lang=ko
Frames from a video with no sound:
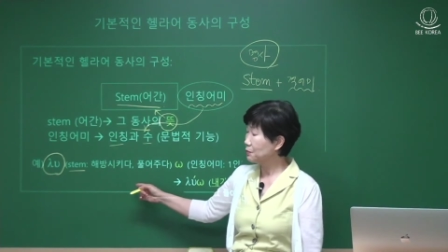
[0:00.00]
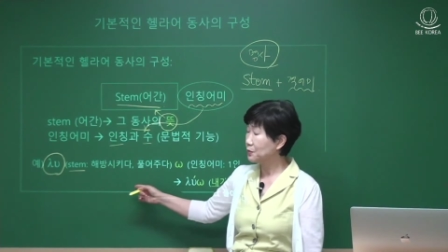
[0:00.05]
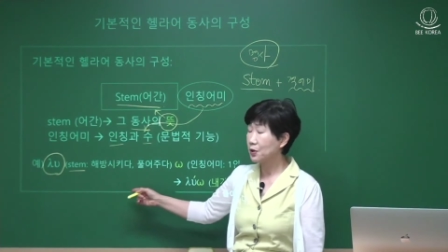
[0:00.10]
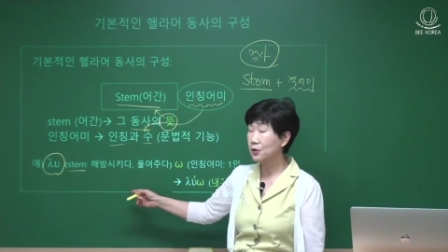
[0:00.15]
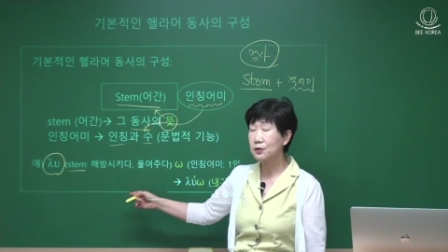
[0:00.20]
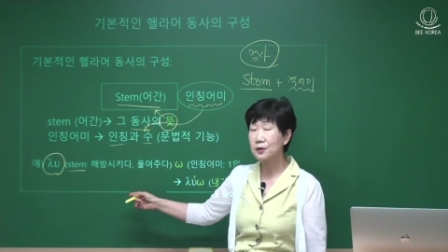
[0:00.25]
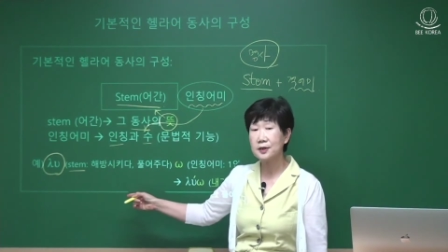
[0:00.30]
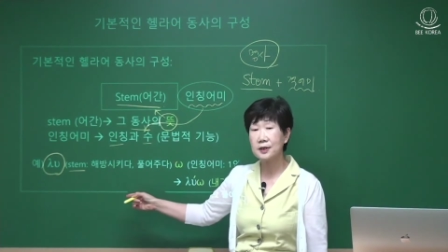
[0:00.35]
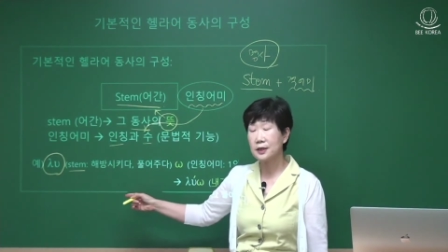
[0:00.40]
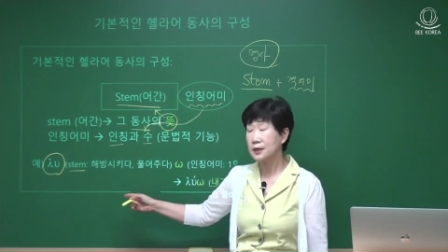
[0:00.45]

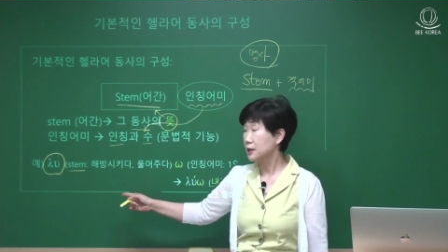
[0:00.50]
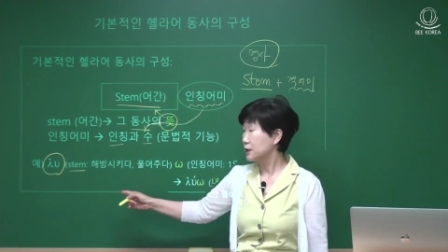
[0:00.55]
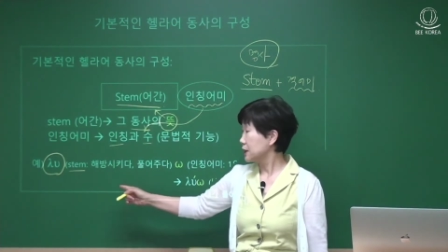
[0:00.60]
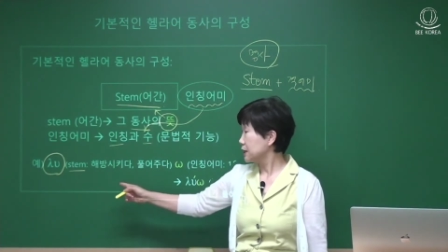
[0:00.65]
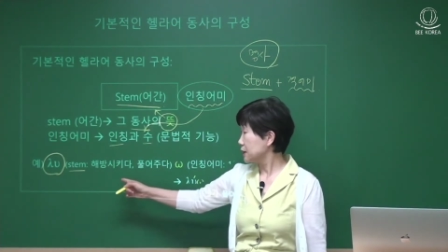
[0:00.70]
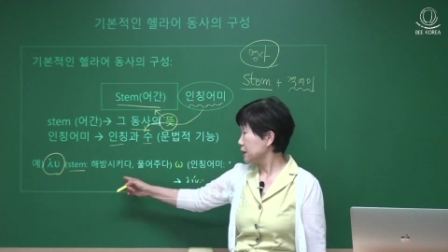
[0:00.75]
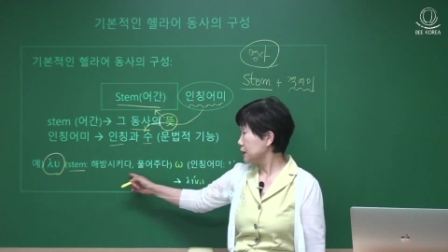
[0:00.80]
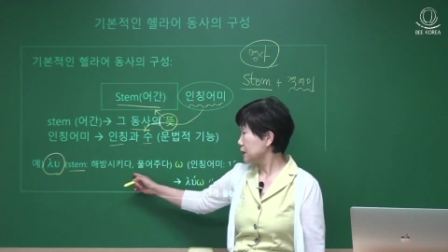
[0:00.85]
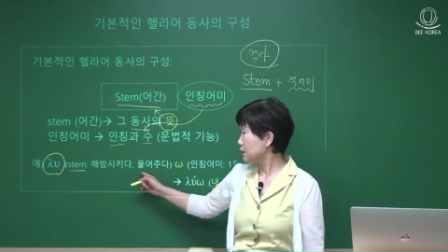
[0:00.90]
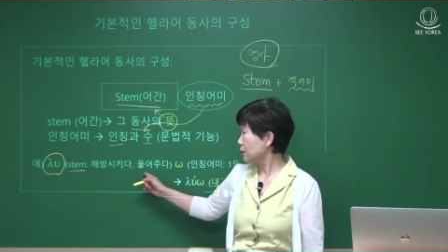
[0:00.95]
명사,
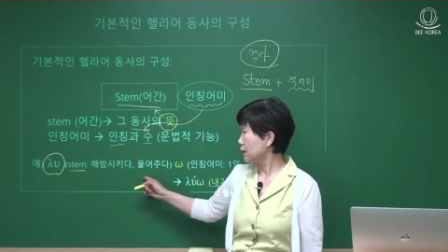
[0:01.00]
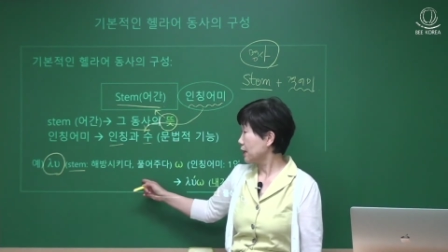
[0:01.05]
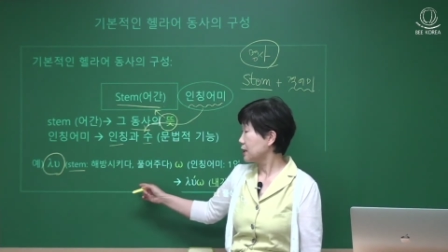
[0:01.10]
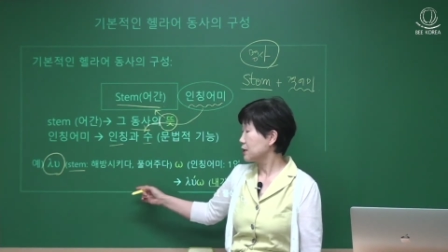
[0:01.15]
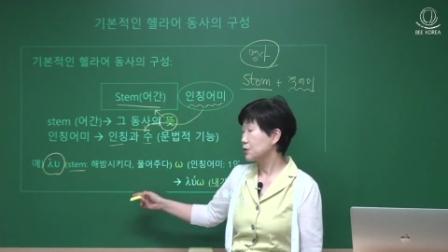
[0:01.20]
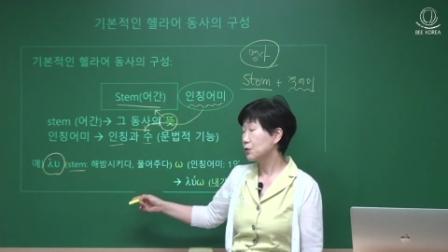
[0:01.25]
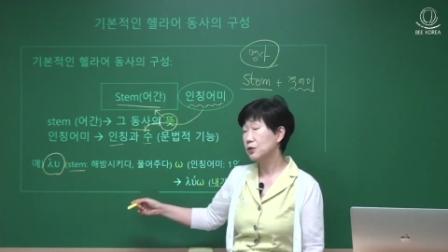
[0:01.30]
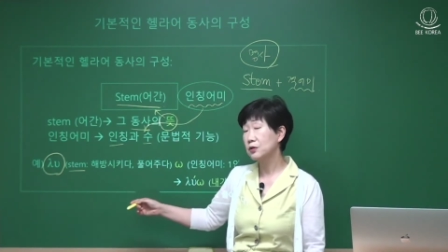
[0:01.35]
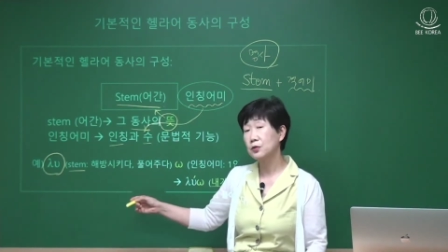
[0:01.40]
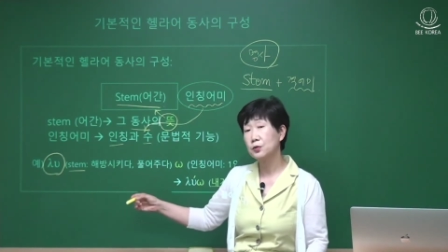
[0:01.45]
이, 이거
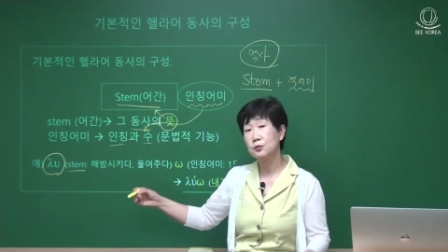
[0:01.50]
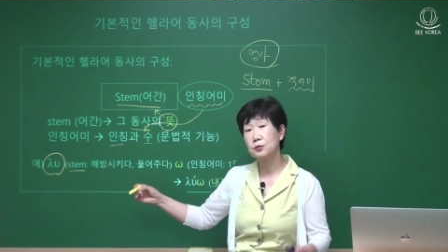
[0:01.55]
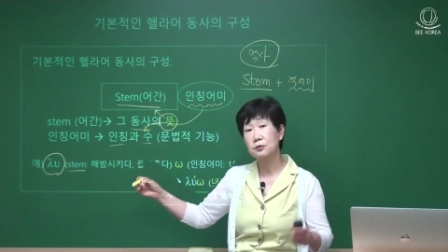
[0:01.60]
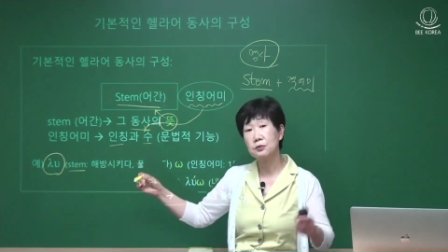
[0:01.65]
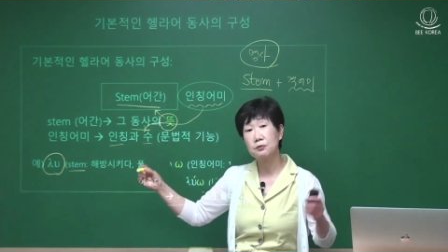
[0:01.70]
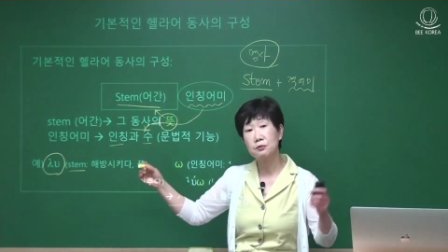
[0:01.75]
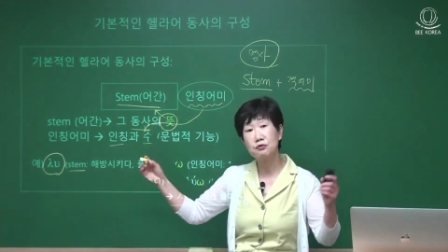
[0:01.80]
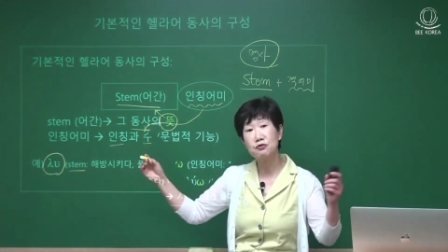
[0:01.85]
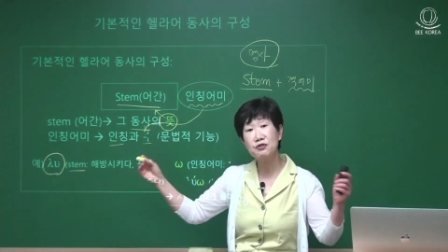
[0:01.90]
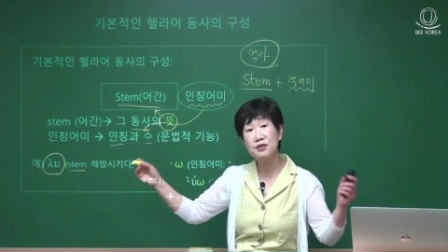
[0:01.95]
가지고는
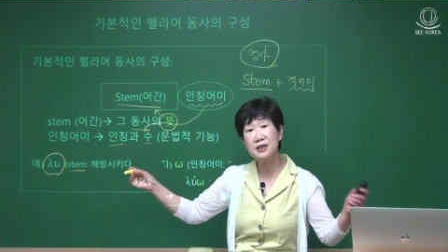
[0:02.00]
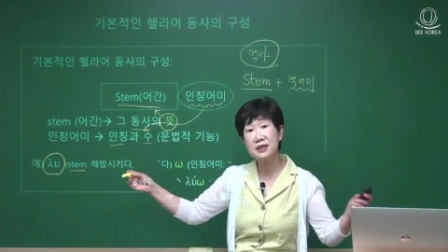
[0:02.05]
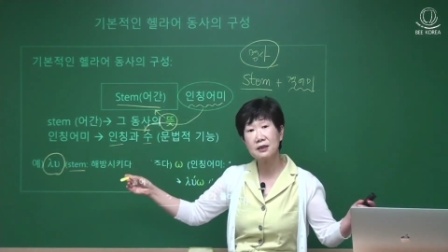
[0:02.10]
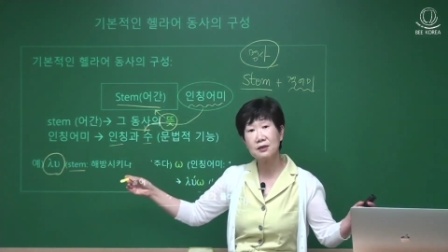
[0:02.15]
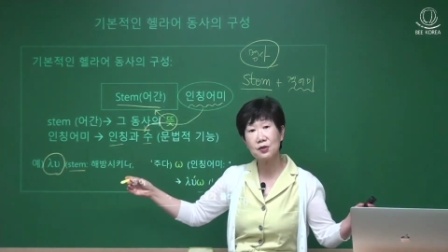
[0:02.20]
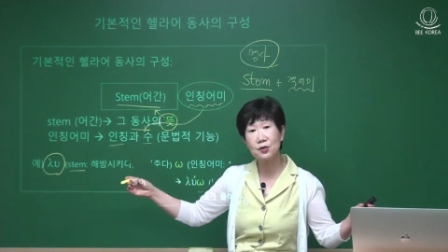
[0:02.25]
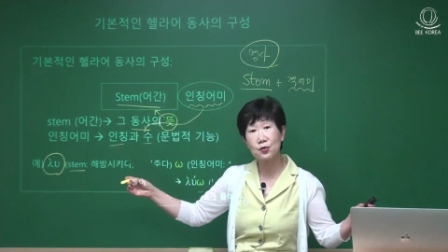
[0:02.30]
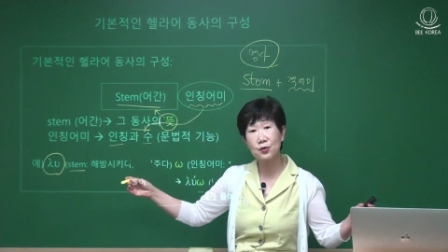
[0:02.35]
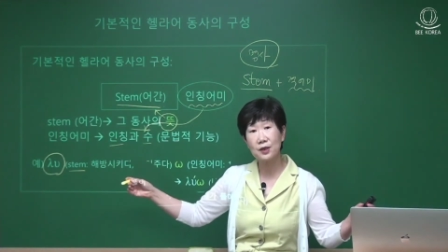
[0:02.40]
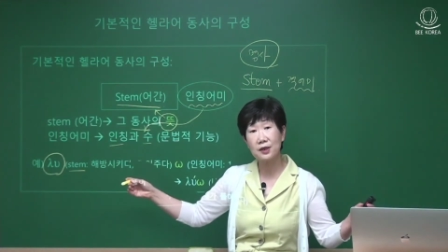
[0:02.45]
문장
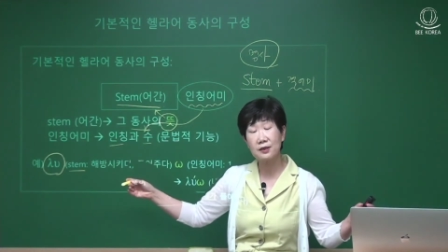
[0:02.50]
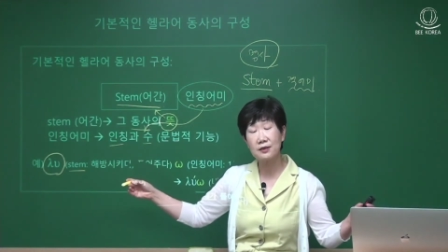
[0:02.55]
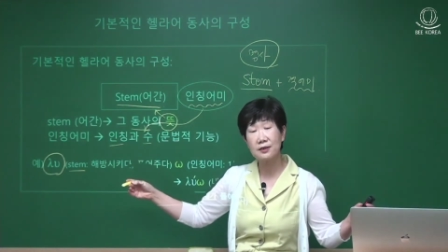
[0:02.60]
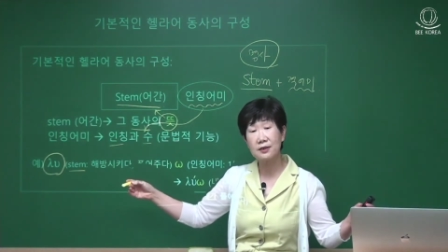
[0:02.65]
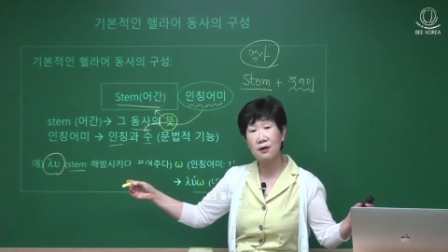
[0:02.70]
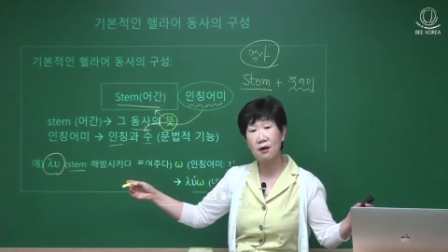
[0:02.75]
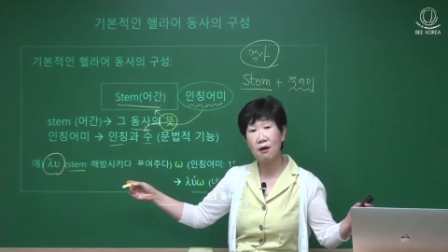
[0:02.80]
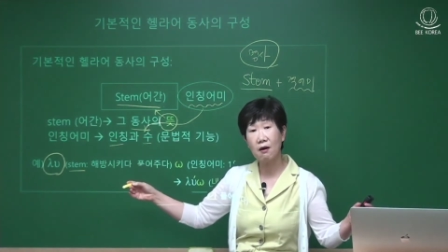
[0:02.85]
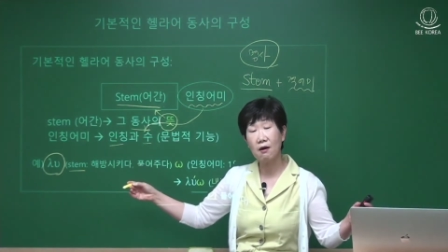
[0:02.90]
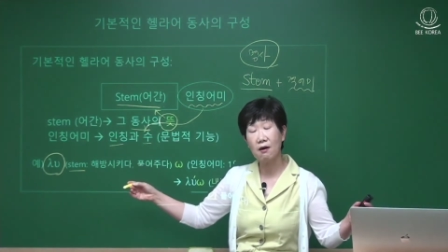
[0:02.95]

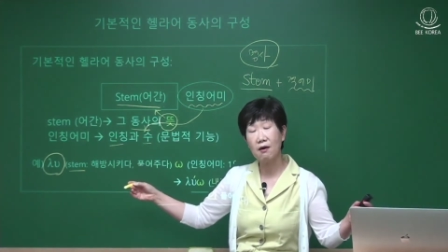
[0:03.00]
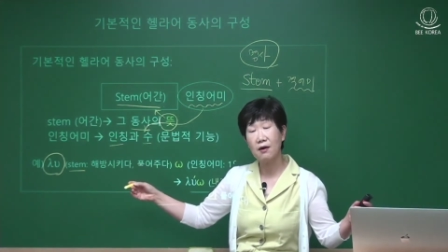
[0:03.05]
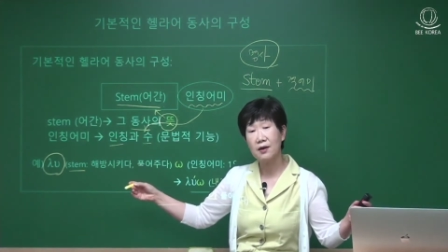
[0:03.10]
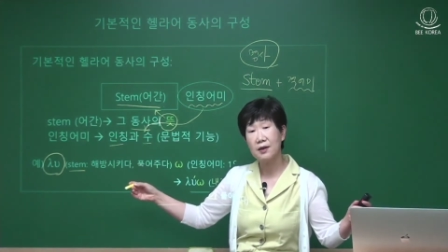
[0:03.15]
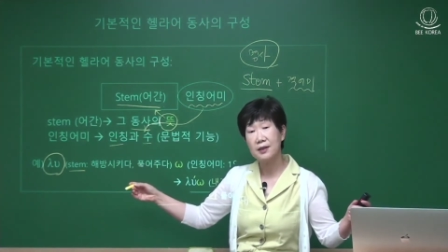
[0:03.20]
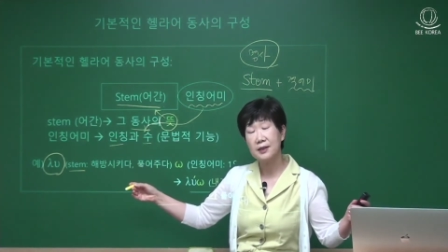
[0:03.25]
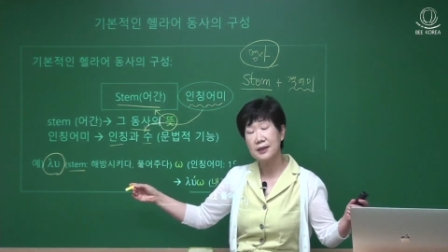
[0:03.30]
속에서